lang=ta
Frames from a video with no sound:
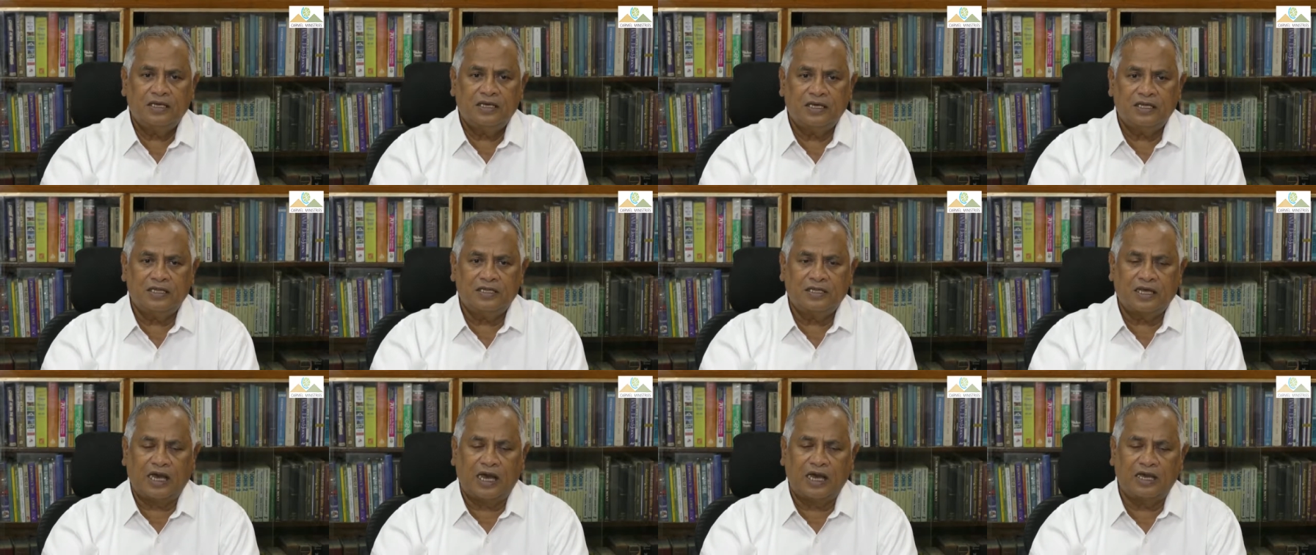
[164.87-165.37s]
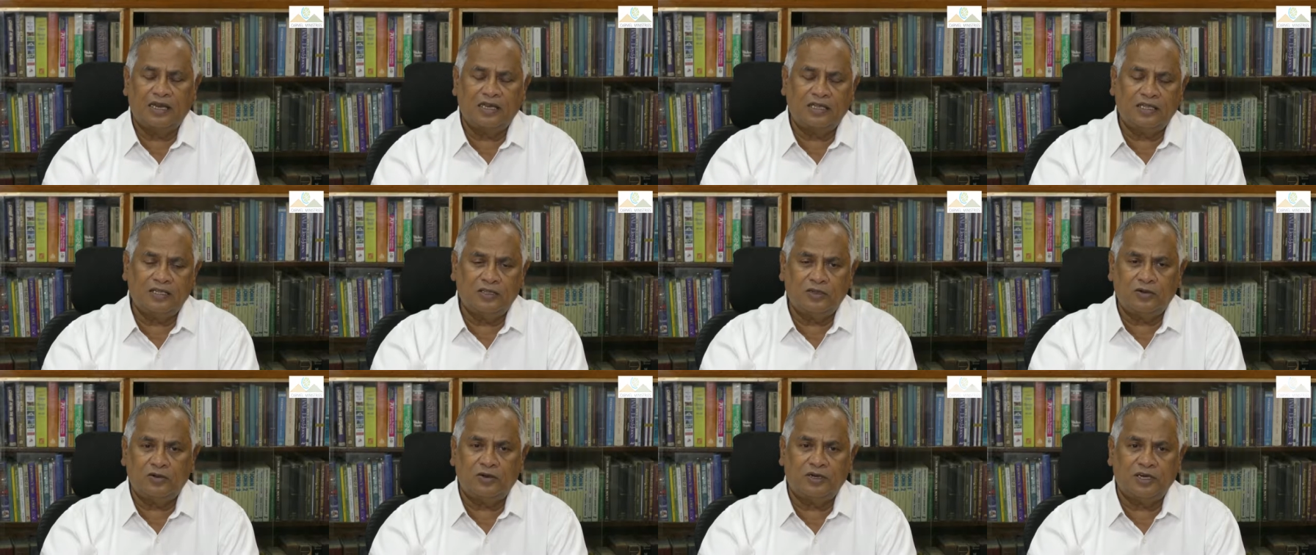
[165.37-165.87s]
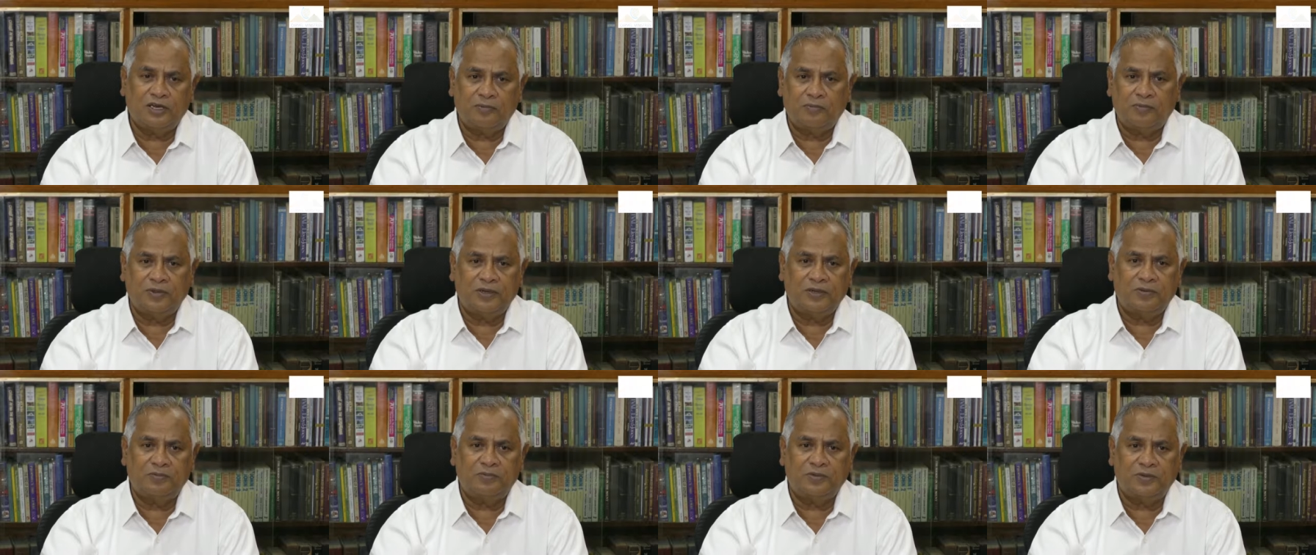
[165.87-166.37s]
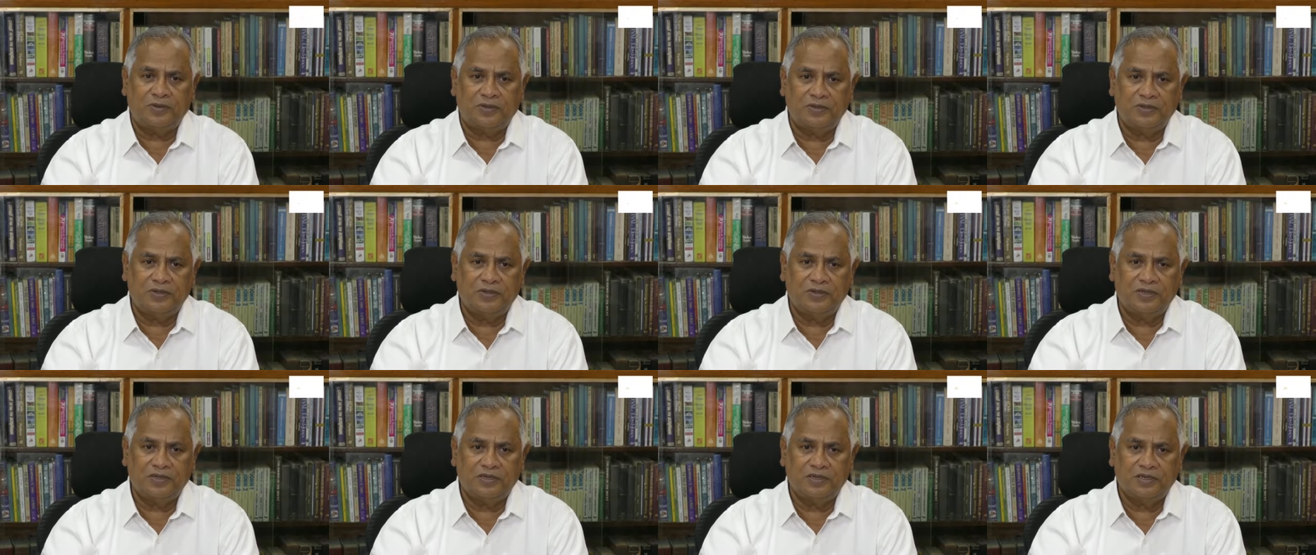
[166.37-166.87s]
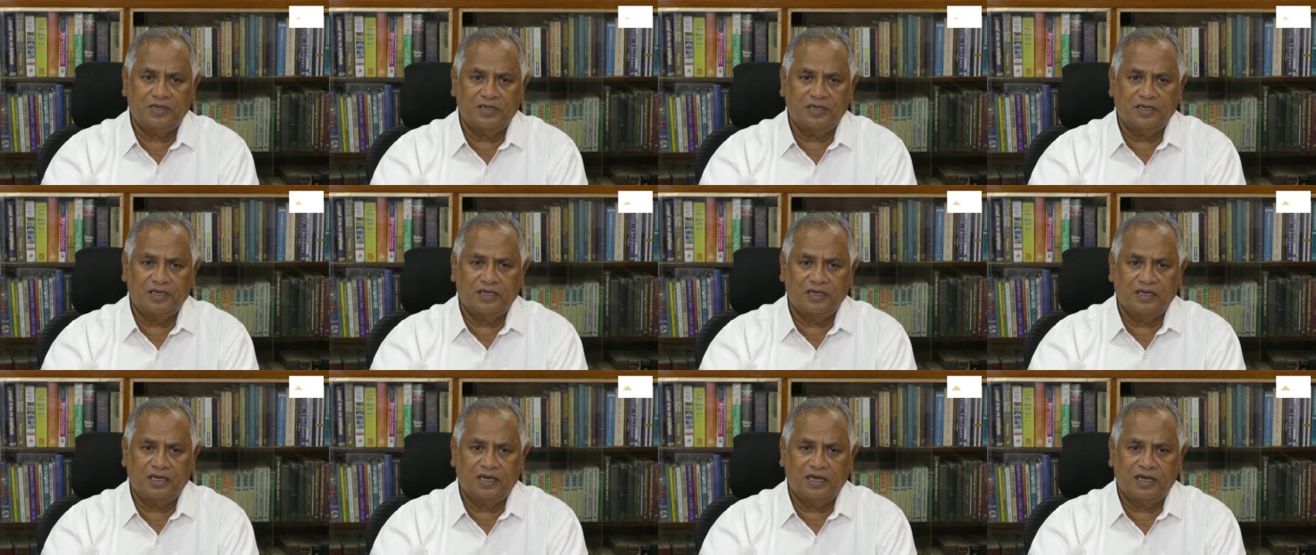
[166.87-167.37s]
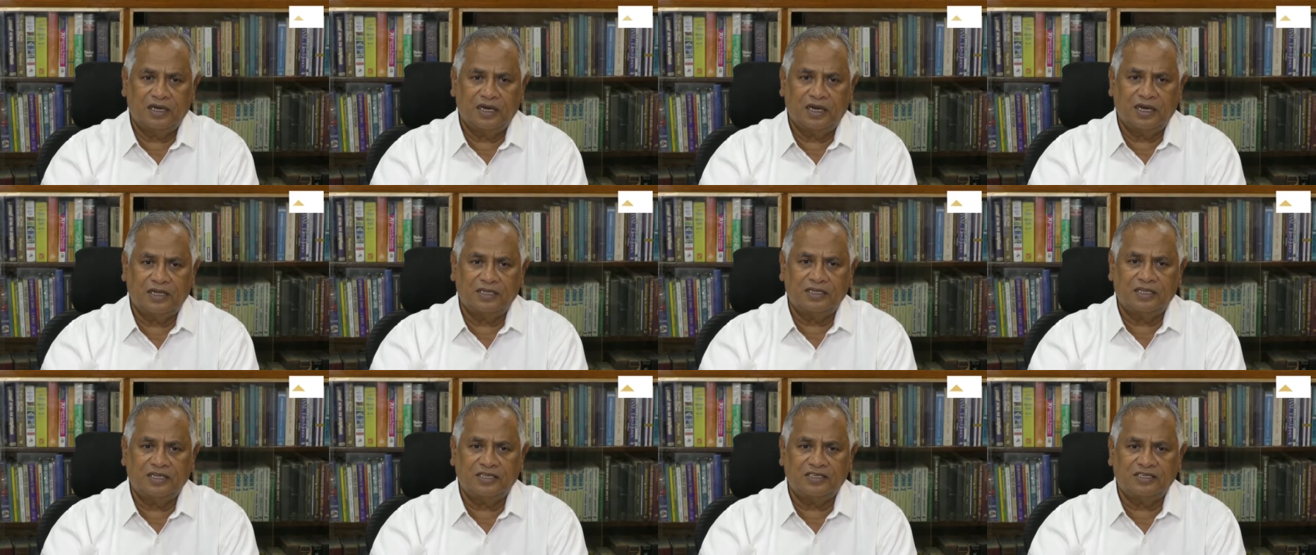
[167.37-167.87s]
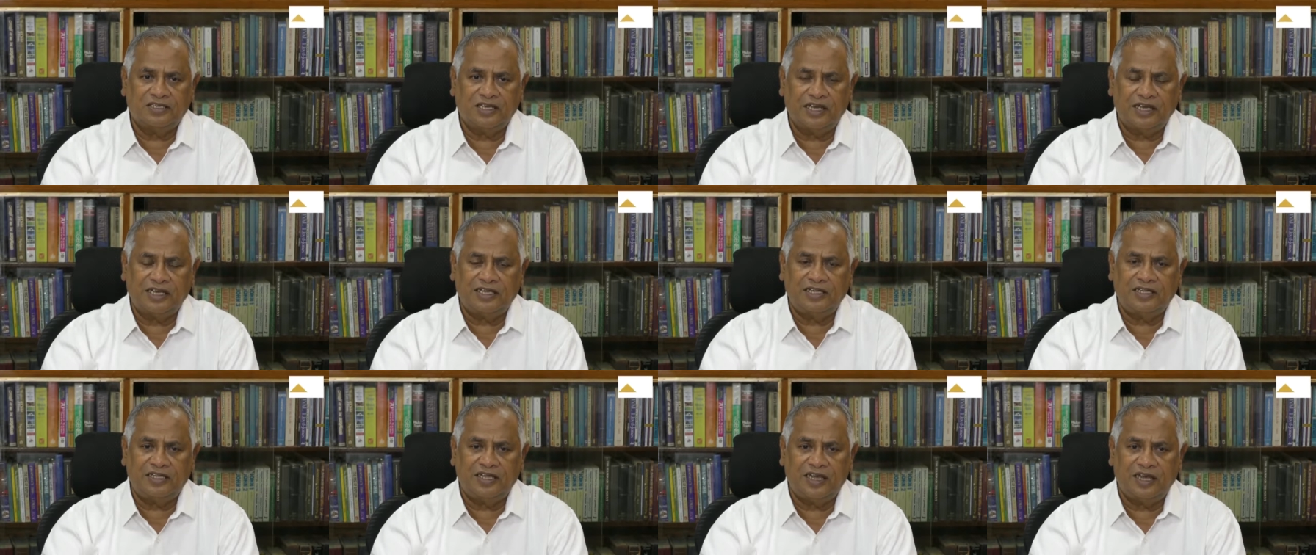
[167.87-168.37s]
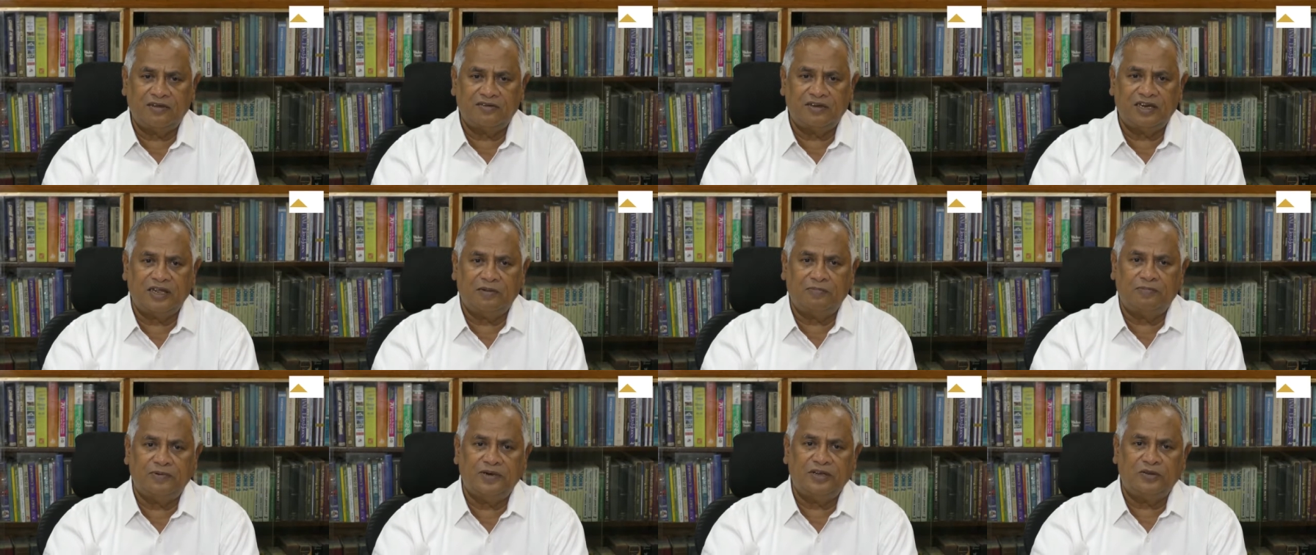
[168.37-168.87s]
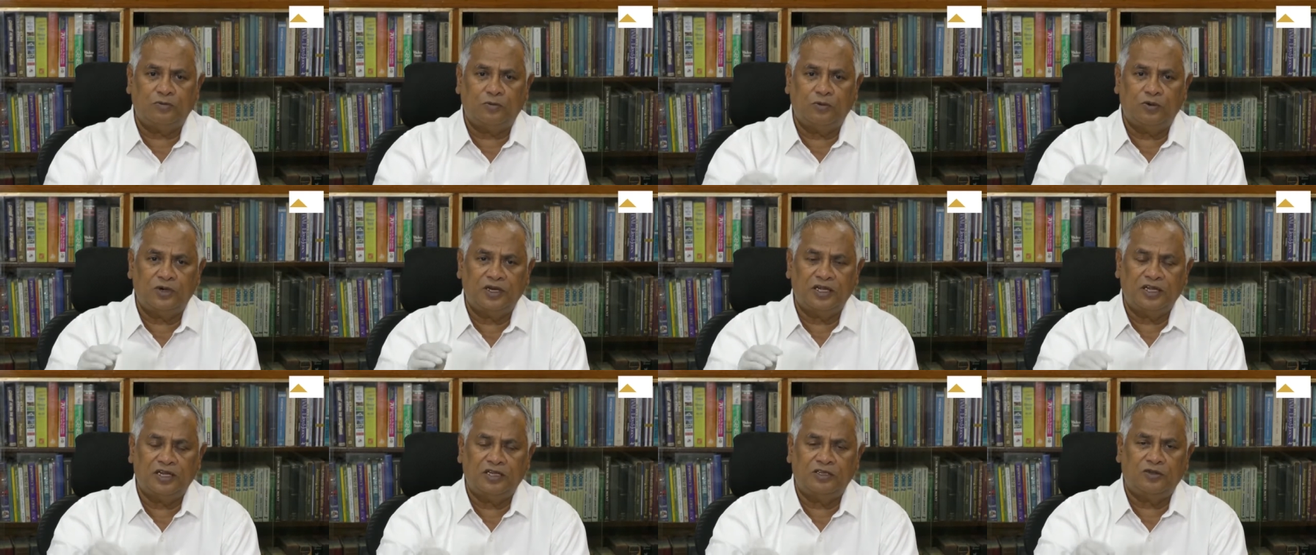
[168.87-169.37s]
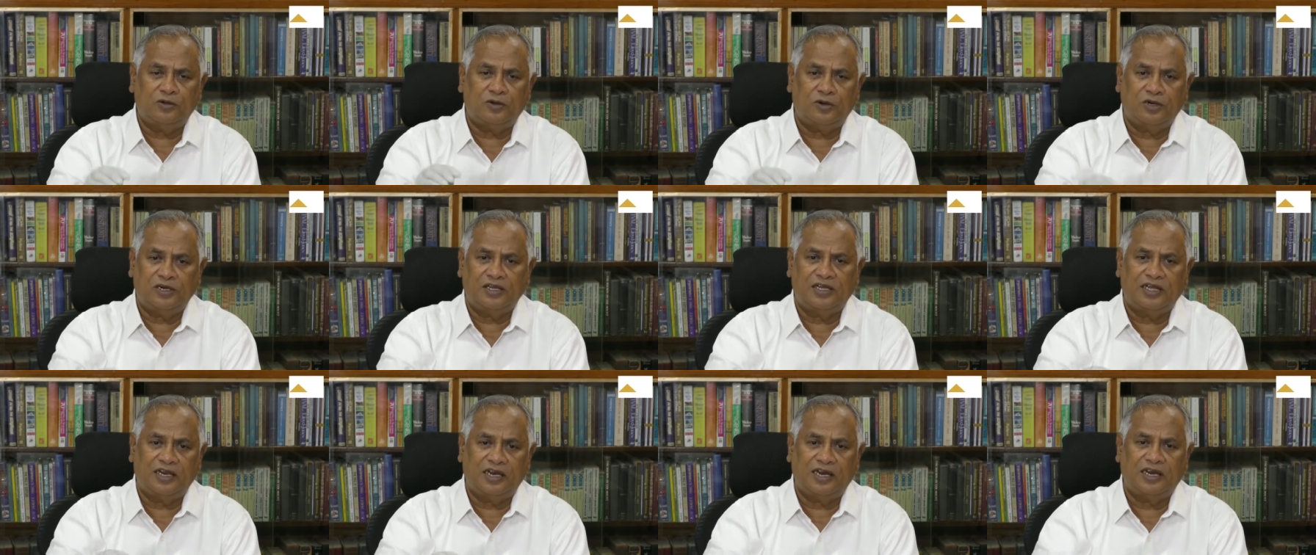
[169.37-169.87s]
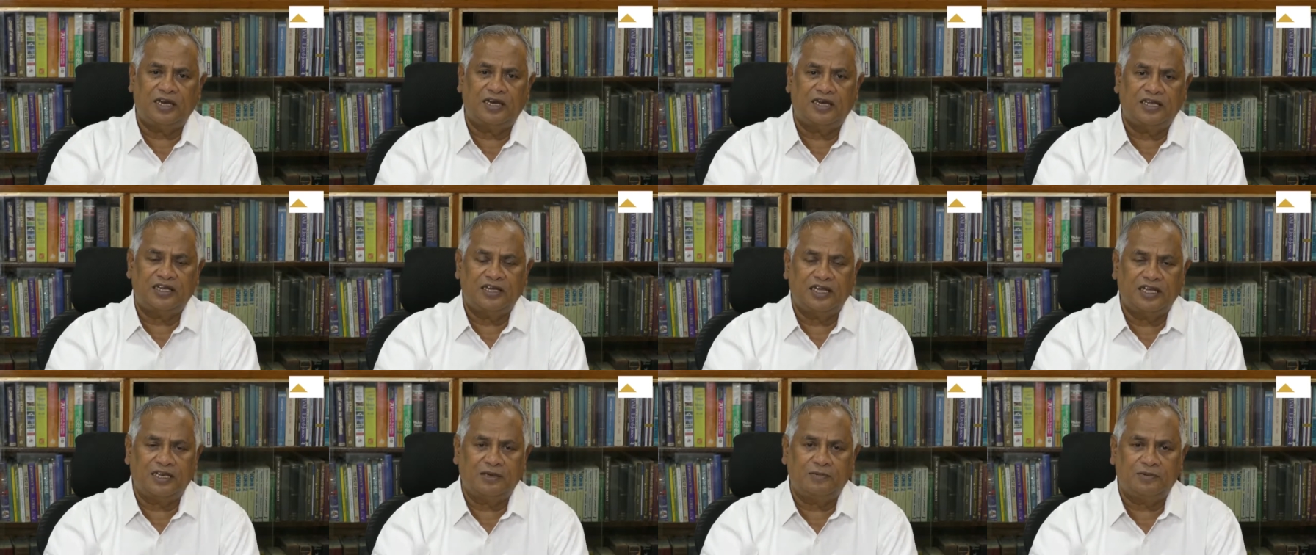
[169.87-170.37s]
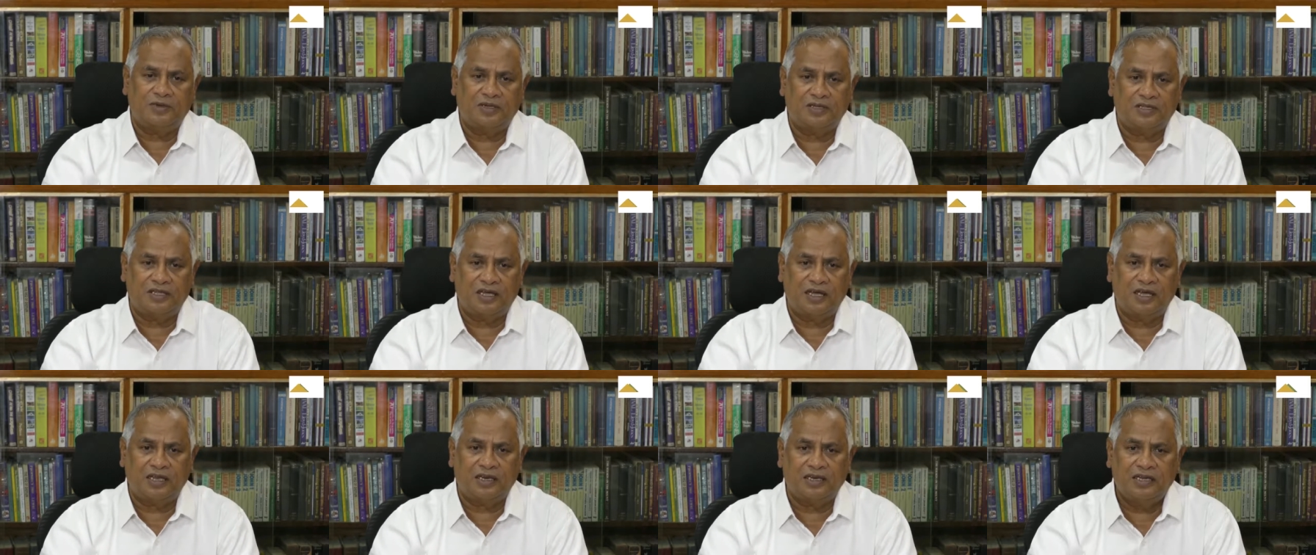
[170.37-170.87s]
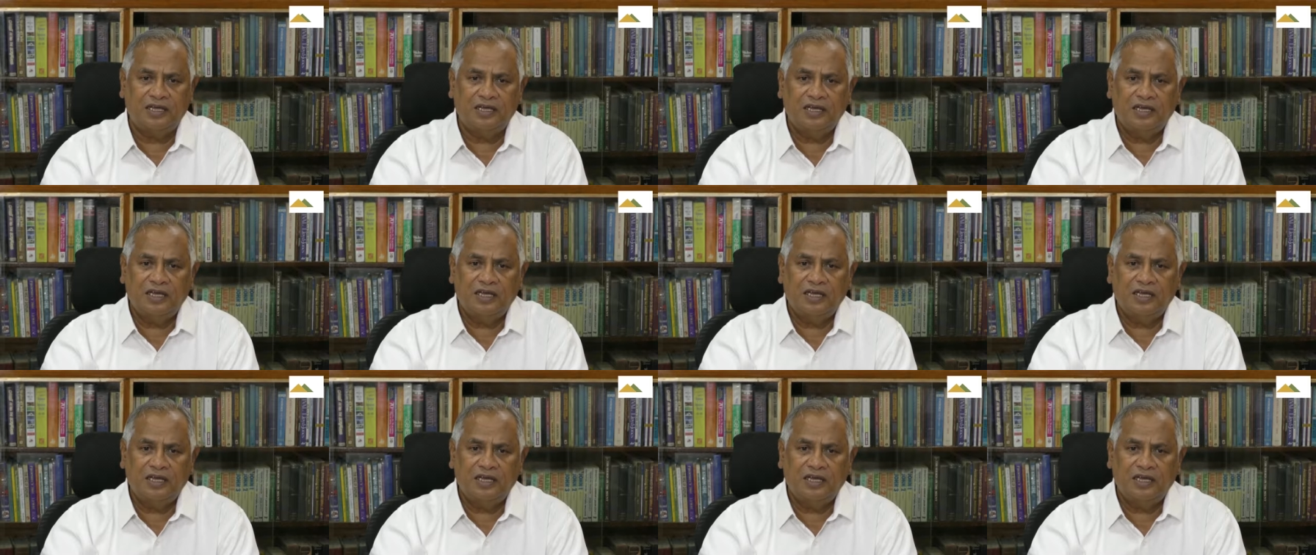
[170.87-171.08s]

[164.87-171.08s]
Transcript: இந்த அறிந்து கொண்ட பின்பு அந்த செய்தியை அவள் எப்படி உணர்ந்து கொள்கிறாள் என்பதுதான்